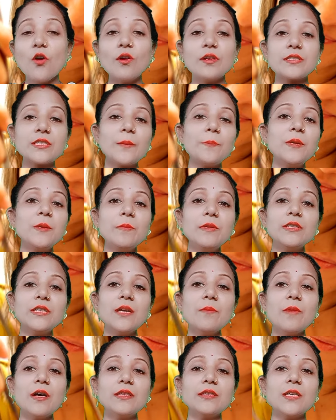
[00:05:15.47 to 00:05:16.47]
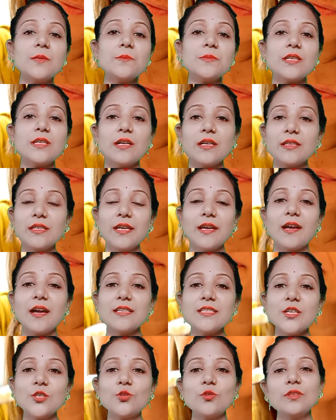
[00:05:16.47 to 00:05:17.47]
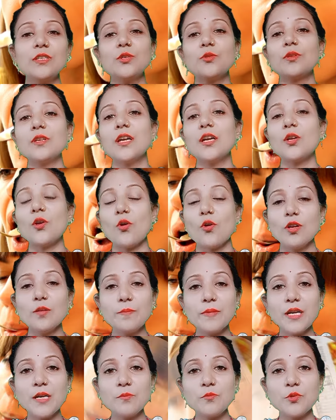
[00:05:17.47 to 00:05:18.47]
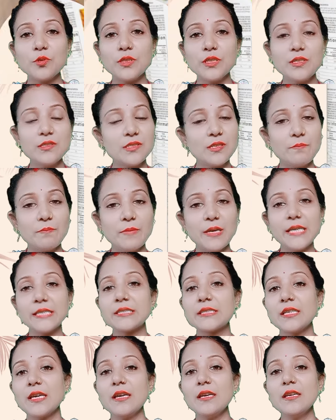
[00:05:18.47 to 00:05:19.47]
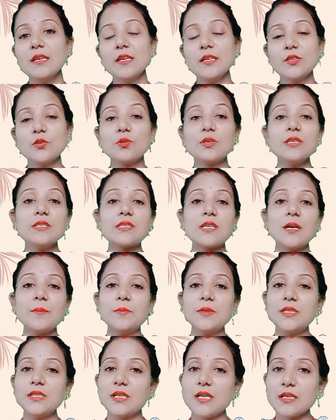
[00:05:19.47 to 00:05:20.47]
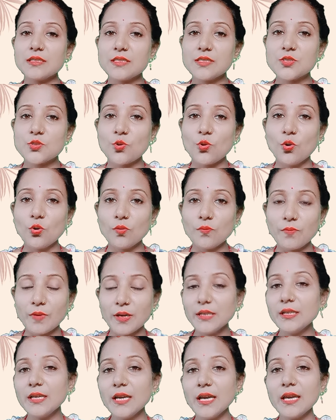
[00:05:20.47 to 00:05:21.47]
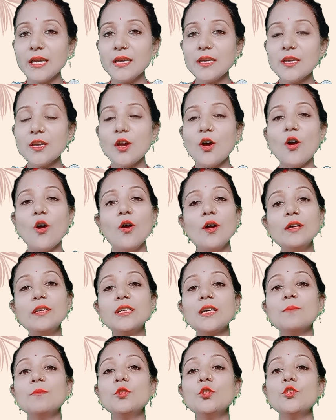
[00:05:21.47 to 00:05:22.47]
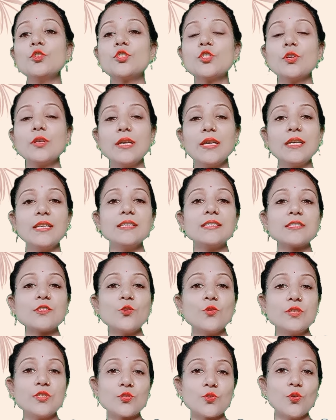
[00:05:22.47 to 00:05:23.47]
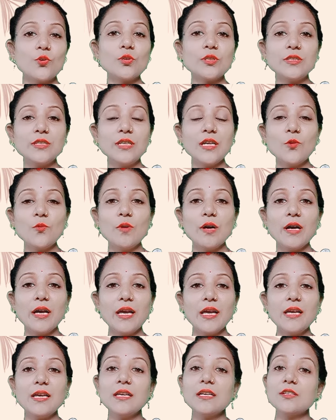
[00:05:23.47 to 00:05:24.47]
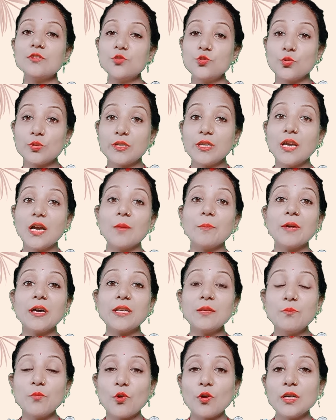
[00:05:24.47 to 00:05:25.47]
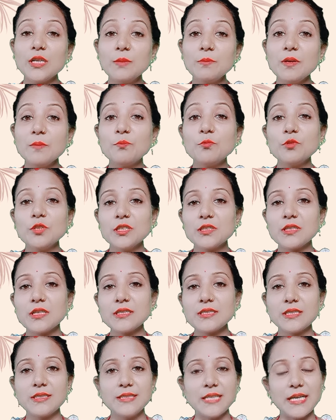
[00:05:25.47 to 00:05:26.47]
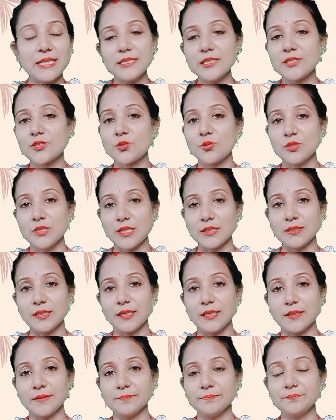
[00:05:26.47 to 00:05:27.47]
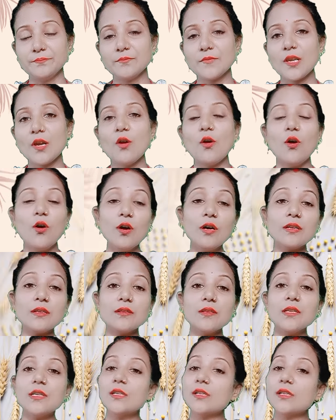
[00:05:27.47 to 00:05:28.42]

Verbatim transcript: और सप्लीमेंट के माध्यम से अगर देखा जाए तो न्यूट्लट ऑल प्लांट प्रोटीन इज़ द बेस्ट है क्योंकि इसका पीडिकास स्कोर वन है और डब्ल्यू ने इसको स्कोर दिया हुआ है जो कि हमारी बॉडी में पूरी तरह से डाइजेस्ट हो जाता है और